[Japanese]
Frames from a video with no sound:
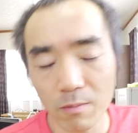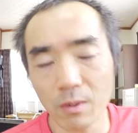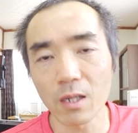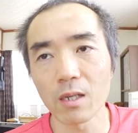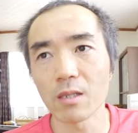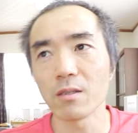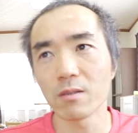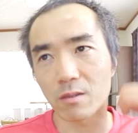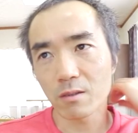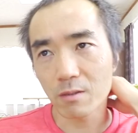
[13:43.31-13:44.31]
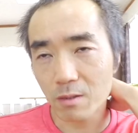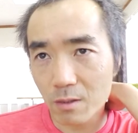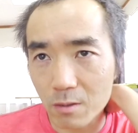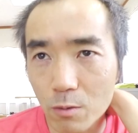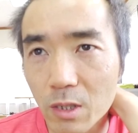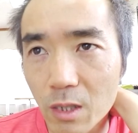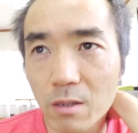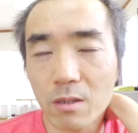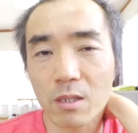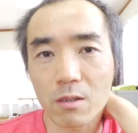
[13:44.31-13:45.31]
まあ、うん、過ごしや
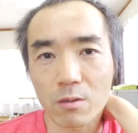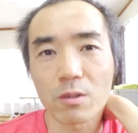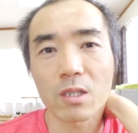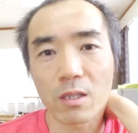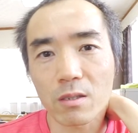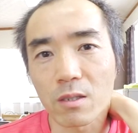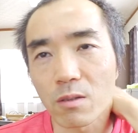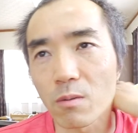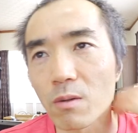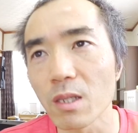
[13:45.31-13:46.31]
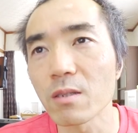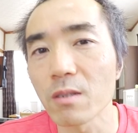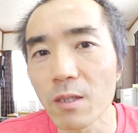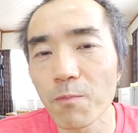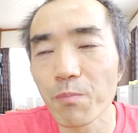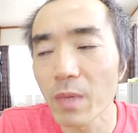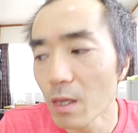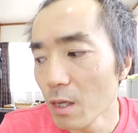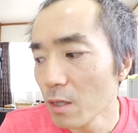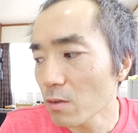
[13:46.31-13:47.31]
すいっちゃ過ごしやすいところですね。
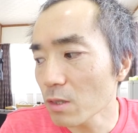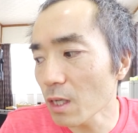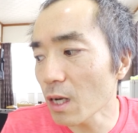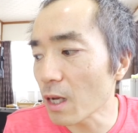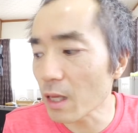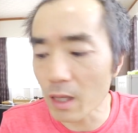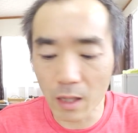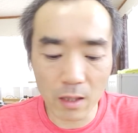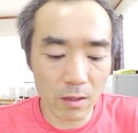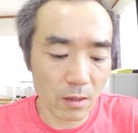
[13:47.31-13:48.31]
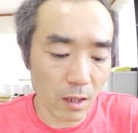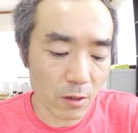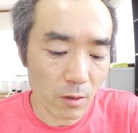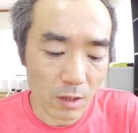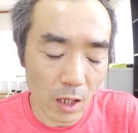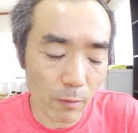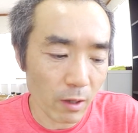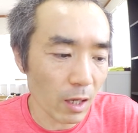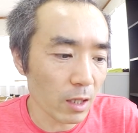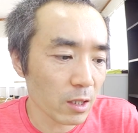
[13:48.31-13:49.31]
そしたら、えー、絶食
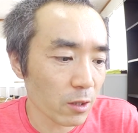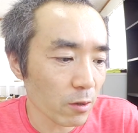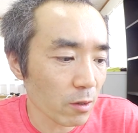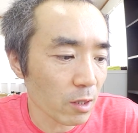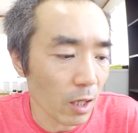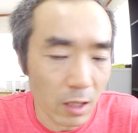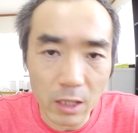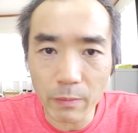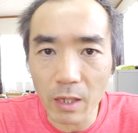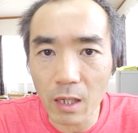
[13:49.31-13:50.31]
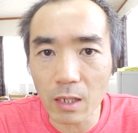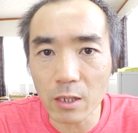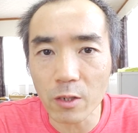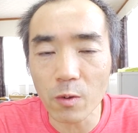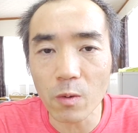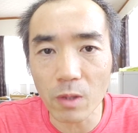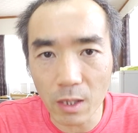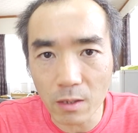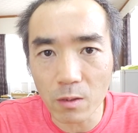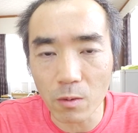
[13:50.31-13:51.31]
383日目完了
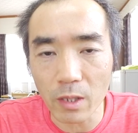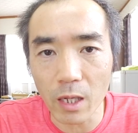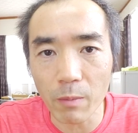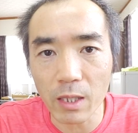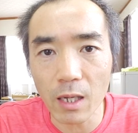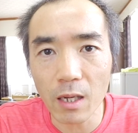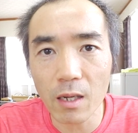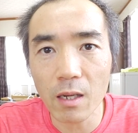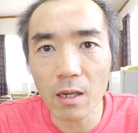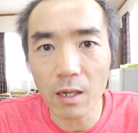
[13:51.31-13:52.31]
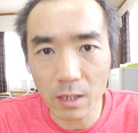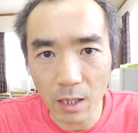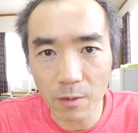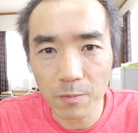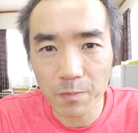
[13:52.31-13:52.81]
です。それではまた明日。